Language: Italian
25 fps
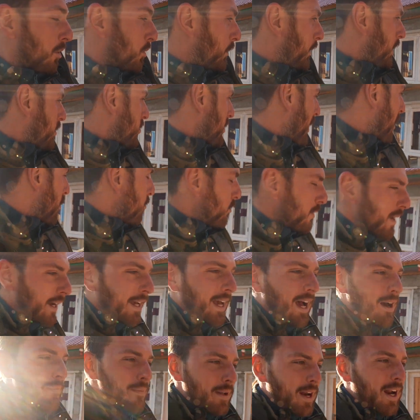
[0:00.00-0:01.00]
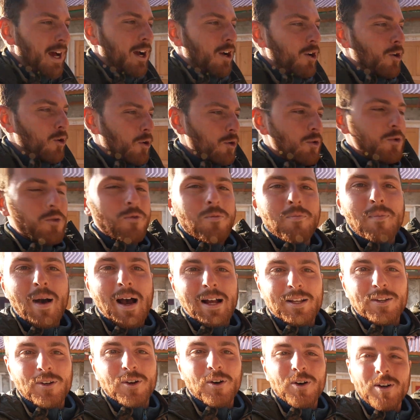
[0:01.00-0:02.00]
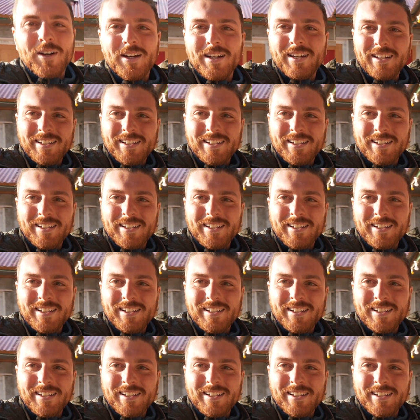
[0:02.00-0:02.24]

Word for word: Qui c'è una camera con un bagno,